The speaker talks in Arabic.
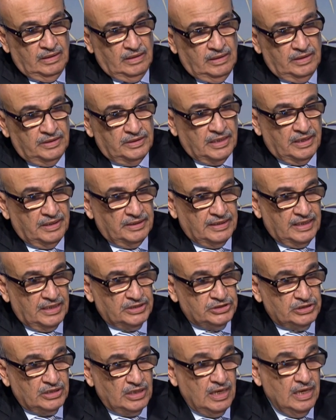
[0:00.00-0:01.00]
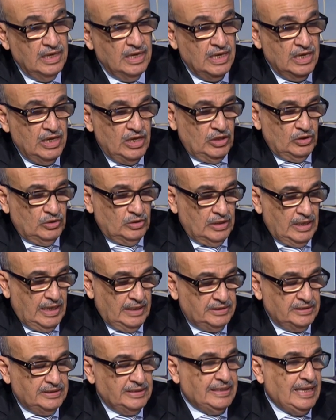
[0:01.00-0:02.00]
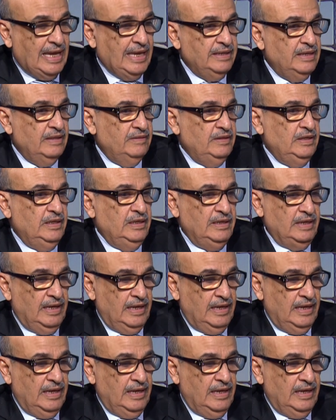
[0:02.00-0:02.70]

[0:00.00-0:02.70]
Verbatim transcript: إنترنت الأشياء أنت تتحدثين